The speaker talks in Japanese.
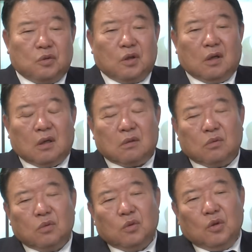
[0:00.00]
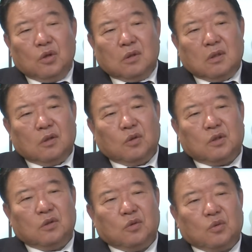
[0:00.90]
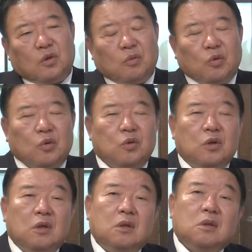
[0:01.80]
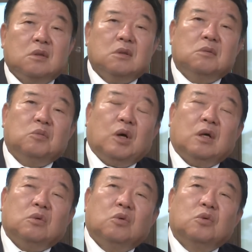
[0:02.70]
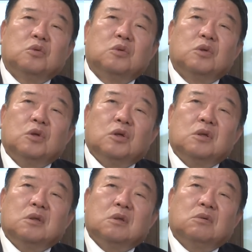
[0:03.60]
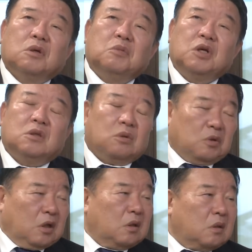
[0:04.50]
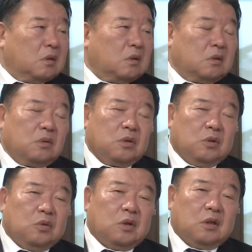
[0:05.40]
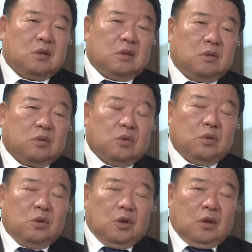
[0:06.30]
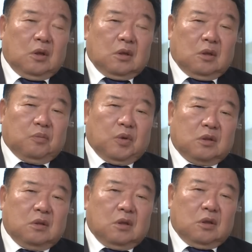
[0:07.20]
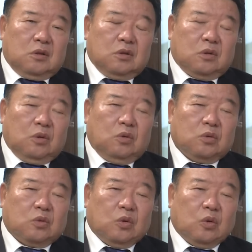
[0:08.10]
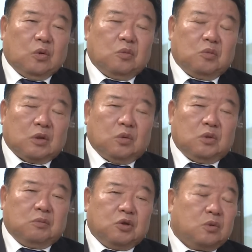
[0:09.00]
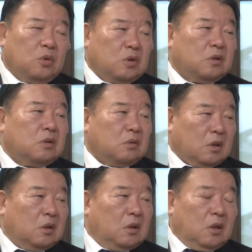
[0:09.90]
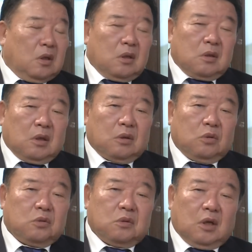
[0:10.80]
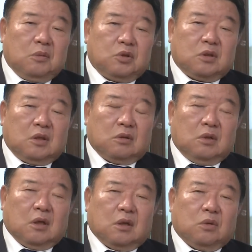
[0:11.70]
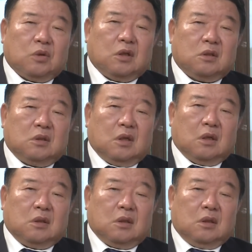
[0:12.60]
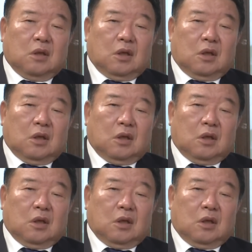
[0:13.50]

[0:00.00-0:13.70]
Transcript: はだからあの大東戦争の時もまああのこれ明治のね時のお話で言うとやっぱり儒教と、まあ、特に仏教ですよね。はい、あの廃仏毀釈なんかの形の中で